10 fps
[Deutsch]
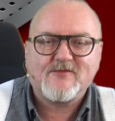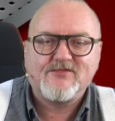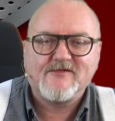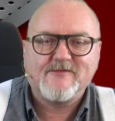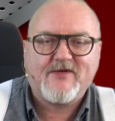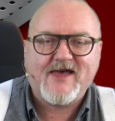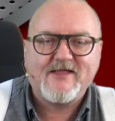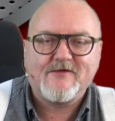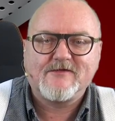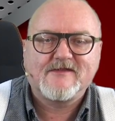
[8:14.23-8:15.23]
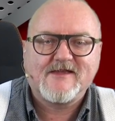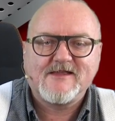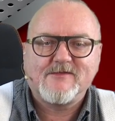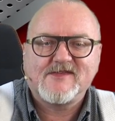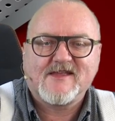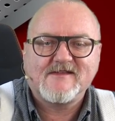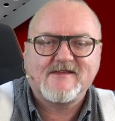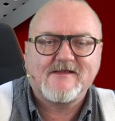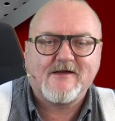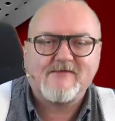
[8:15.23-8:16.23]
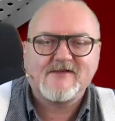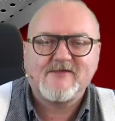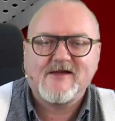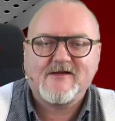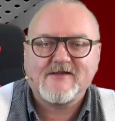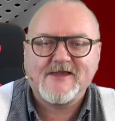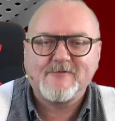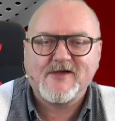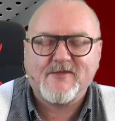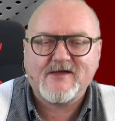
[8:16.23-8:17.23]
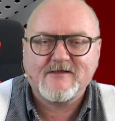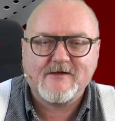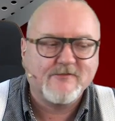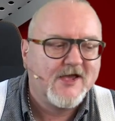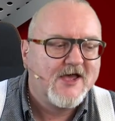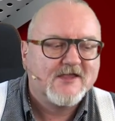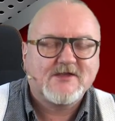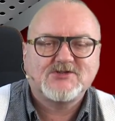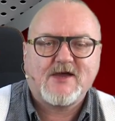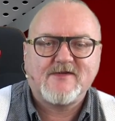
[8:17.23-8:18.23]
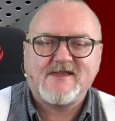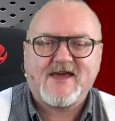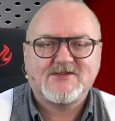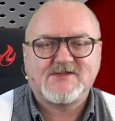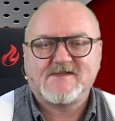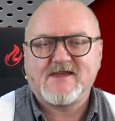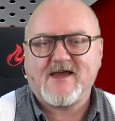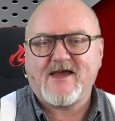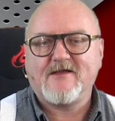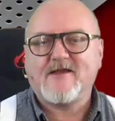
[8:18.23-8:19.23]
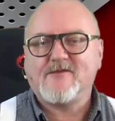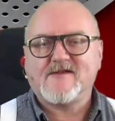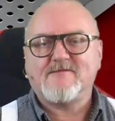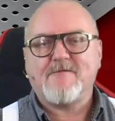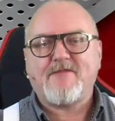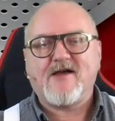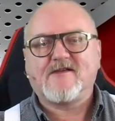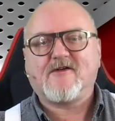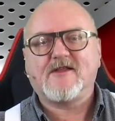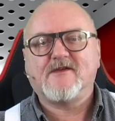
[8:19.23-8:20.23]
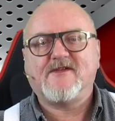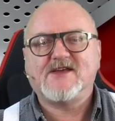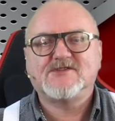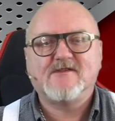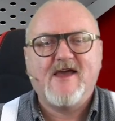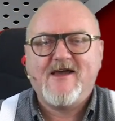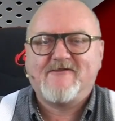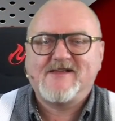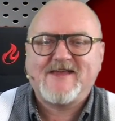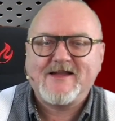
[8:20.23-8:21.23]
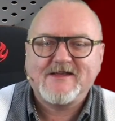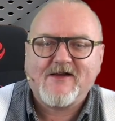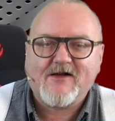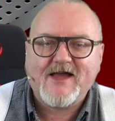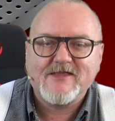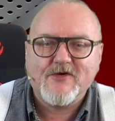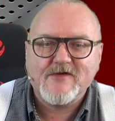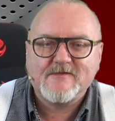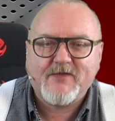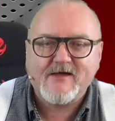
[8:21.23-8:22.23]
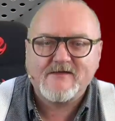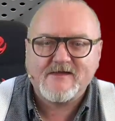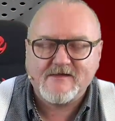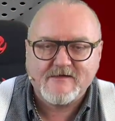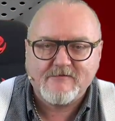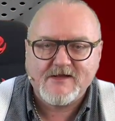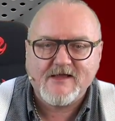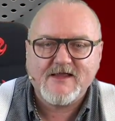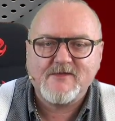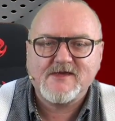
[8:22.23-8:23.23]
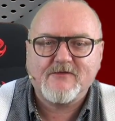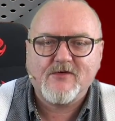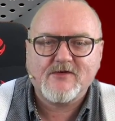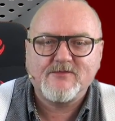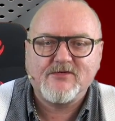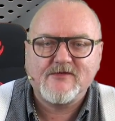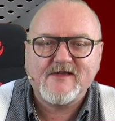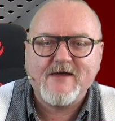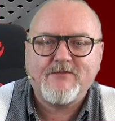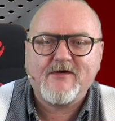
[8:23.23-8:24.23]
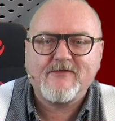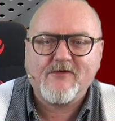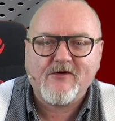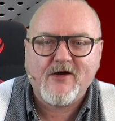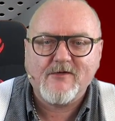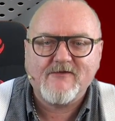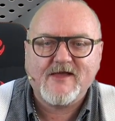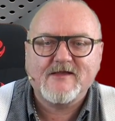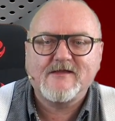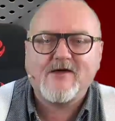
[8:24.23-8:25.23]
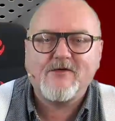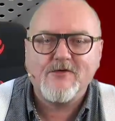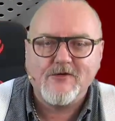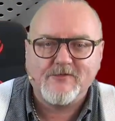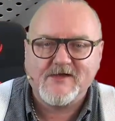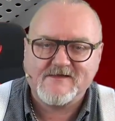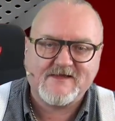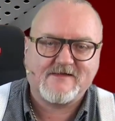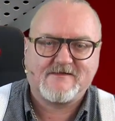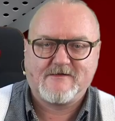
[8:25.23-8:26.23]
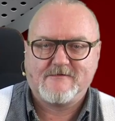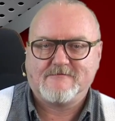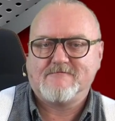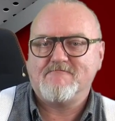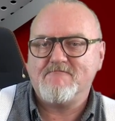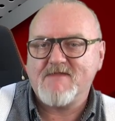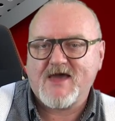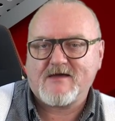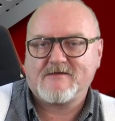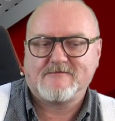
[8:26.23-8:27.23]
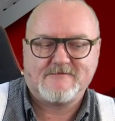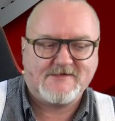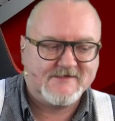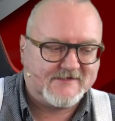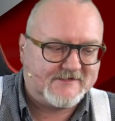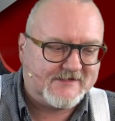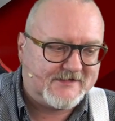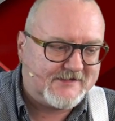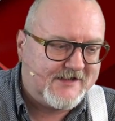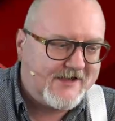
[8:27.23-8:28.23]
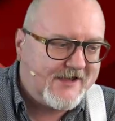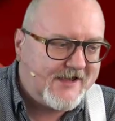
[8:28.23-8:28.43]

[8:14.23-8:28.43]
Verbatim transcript: wirklich bloß ein paar Änderungen drin, nämlich das genau, was wir ja gerade eben gemacht haben. Da schreibe ich in die Registry rein und dann muss ich meinen Bias gar nicht flashen, weil es eigentlich gar kein neues Bias ist. Man hat nämlich hier wirklich bloß ein paar Vorgabewerte nach oben gesetzt. Mehr ist es nicht.